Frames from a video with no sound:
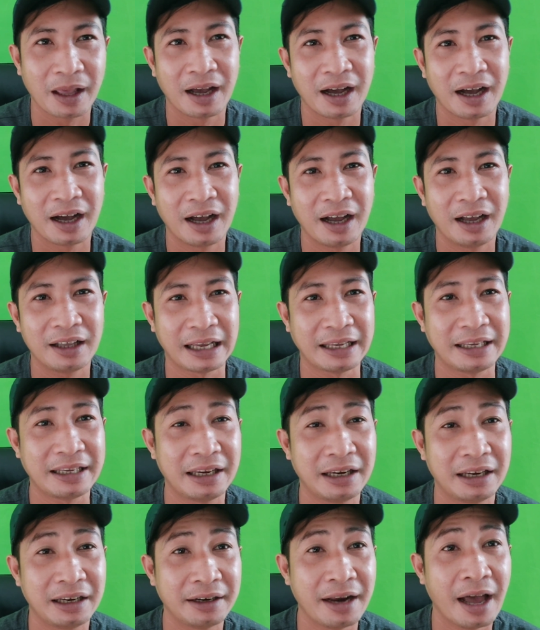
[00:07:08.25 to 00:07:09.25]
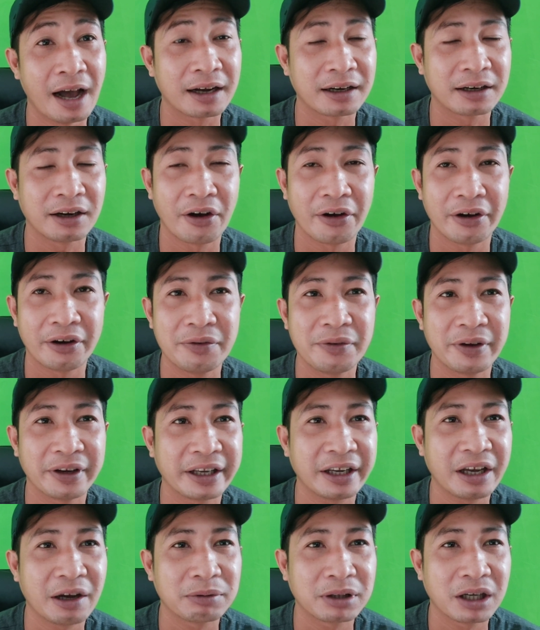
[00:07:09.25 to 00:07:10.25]
À, tại vì đợt rồi quý vị
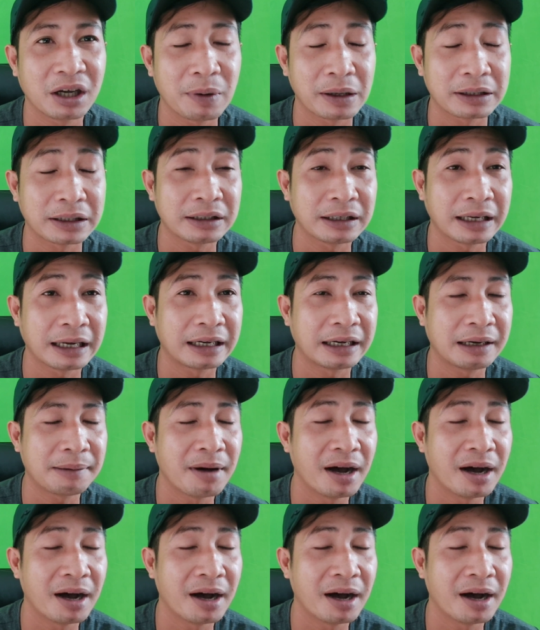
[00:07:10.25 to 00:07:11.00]
thấy không, cơ quan chức năng á,